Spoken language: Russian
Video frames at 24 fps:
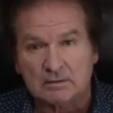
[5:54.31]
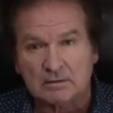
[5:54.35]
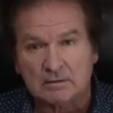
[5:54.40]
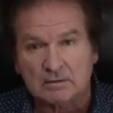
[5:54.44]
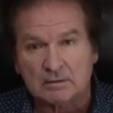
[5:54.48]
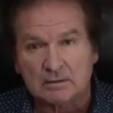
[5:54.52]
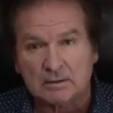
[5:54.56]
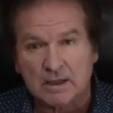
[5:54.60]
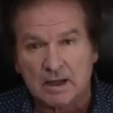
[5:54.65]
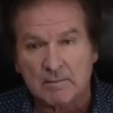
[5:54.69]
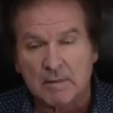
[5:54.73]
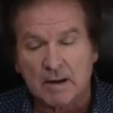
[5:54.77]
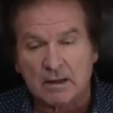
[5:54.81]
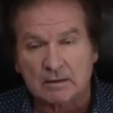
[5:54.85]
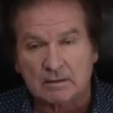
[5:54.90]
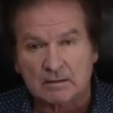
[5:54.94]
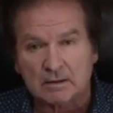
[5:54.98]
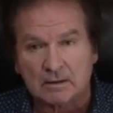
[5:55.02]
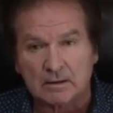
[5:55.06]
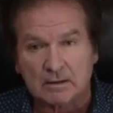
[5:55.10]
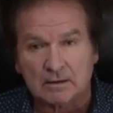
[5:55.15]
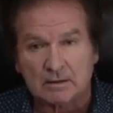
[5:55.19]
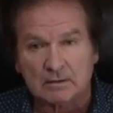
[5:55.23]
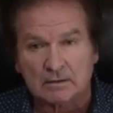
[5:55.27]

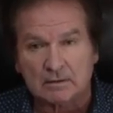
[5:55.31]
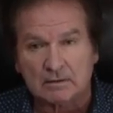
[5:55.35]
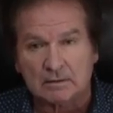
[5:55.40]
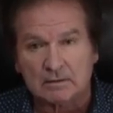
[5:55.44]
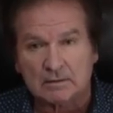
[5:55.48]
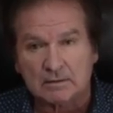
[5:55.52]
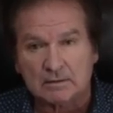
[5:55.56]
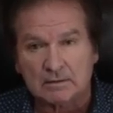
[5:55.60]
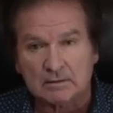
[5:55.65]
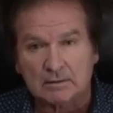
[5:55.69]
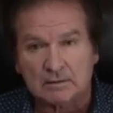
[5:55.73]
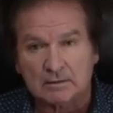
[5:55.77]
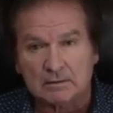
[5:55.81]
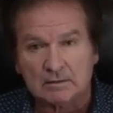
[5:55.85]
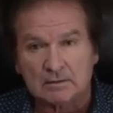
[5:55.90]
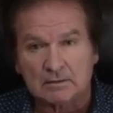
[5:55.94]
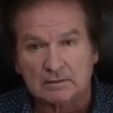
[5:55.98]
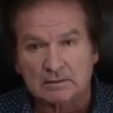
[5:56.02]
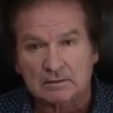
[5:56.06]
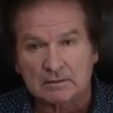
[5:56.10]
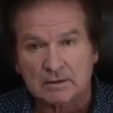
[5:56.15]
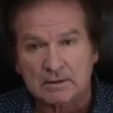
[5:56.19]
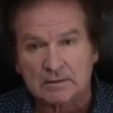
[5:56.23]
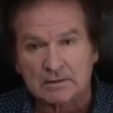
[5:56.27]
команды
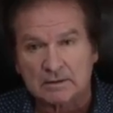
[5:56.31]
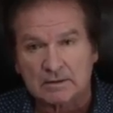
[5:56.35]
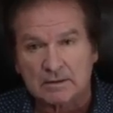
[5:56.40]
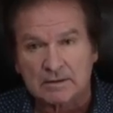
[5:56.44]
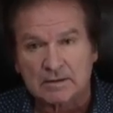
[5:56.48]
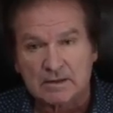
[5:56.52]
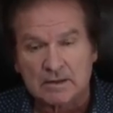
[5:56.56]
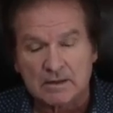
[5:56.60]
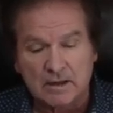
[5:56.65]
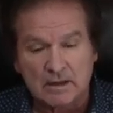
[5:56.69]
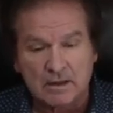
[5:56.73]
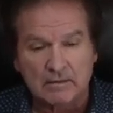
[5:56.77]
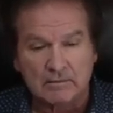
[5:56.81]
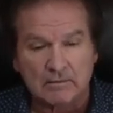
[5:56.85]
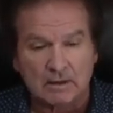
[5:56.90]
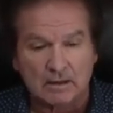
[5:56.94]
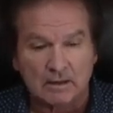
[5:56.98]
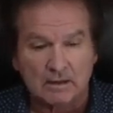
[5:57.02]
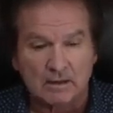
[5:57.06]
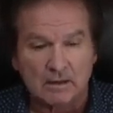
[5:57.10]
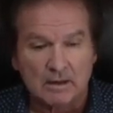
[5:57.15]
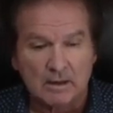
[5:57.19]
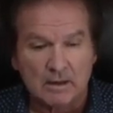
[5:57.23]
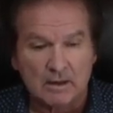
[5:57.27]
значит, из
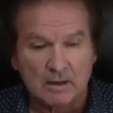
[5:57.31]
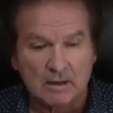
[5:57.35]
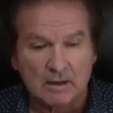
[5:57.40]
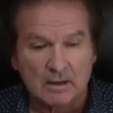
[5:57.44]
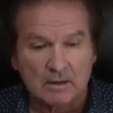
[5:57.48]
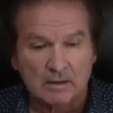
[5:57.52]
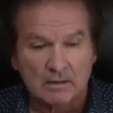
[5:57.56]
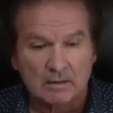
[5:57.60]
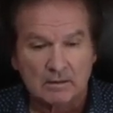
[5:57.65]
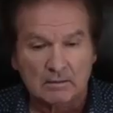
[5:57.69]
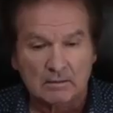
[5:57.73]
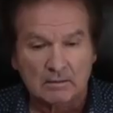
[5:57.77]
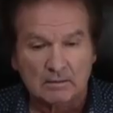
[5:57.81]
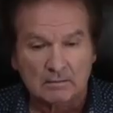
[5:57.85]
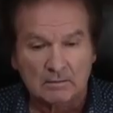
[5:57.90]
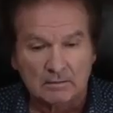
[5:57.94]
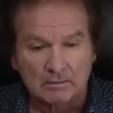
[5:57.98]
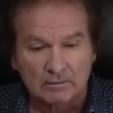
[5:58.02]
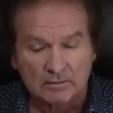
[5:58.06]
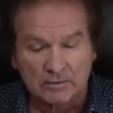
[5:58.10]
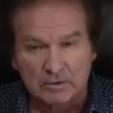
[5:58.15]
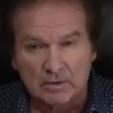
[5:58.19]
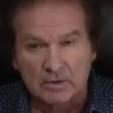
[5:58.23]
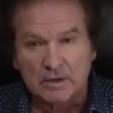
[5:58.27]
Киева,
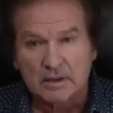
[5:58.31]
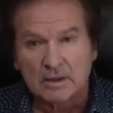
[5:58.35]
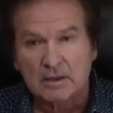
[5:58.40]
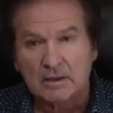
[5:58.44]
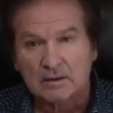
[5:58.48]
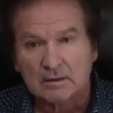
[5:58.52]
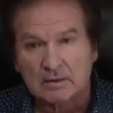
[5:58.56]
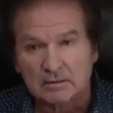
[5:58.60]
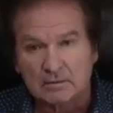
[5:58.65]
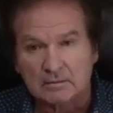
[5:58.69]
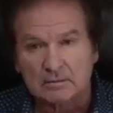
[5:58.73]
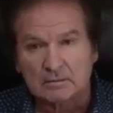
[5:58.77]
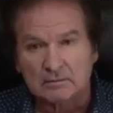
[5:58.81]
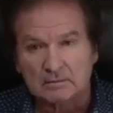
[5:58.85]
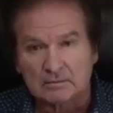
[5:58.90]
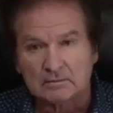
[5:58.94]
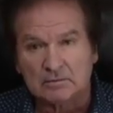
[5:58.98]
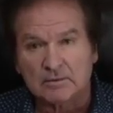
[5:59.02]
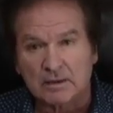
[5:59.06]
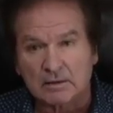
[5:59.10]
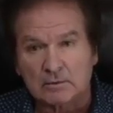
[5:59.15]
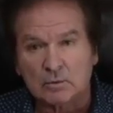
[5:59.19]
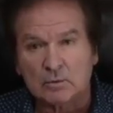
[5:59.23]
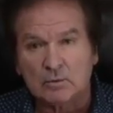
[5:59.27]
все-таки
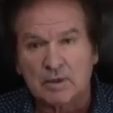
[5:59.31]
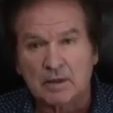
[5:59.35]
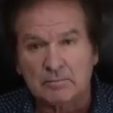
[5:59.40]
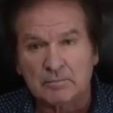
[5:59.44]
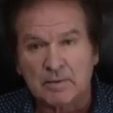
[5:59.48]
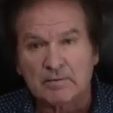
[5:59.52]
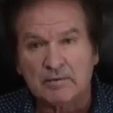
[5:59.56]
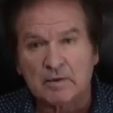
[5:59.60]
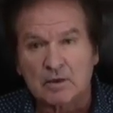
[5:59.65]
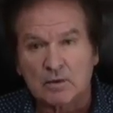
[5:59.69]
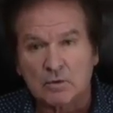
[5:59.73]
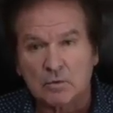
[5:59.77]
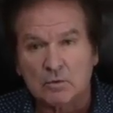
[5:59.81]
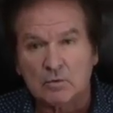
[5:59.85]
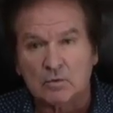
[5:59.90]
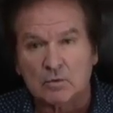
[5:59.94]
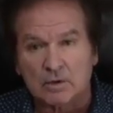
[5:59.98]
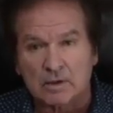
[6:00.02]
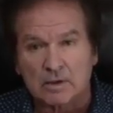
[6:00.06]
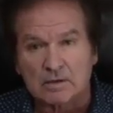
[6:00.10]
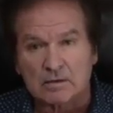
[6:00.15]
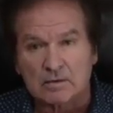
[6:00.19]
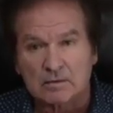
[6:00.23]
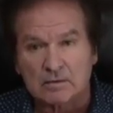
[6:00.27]
фортуна
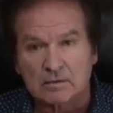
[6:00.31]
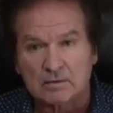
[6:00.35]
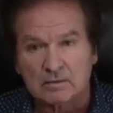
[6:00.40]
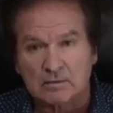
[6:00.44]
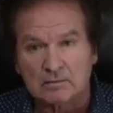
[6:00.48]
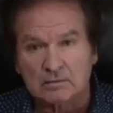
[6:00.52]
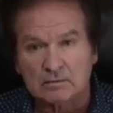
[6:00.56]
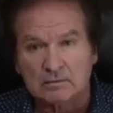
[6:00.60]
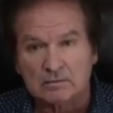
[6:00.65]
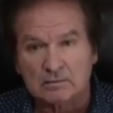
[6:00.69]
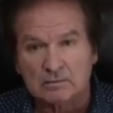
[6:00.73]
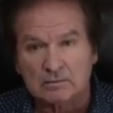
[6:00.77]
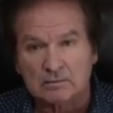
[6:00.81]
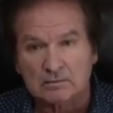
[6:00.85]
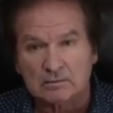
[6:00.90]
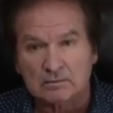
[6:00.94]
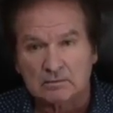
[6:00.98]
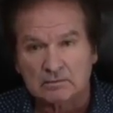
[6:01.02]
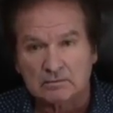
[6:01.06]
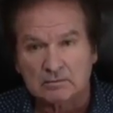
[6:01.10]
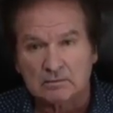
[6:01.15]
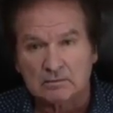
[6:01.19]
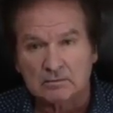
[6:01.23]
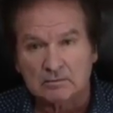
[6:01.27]
повернулась,
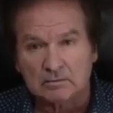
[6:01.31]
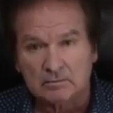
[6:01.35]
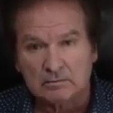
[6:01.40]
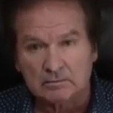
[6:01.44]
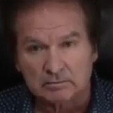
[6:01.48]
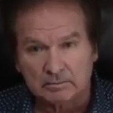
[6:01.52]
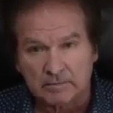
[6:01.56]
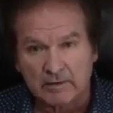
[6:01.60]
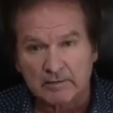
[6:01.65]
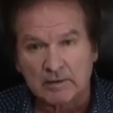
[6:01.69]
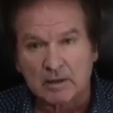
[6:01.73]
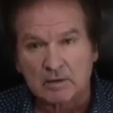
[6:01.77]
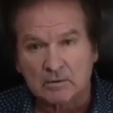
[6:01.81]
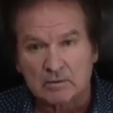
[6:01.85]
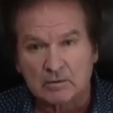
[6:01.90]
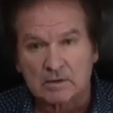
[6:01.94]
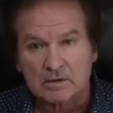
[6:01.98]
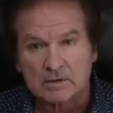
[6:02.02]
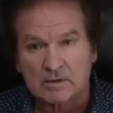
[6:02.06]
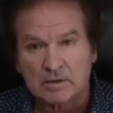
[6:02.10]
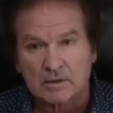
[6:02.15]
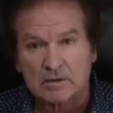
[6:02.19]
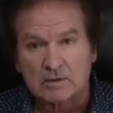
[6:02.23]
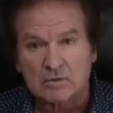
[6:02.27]

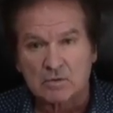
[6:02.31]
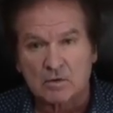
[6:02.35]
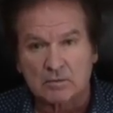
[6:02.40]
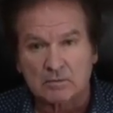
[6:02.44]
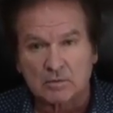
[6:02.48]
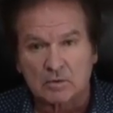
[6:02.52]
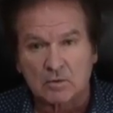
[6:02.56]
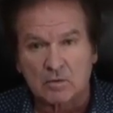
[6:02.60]
повернулась лицом к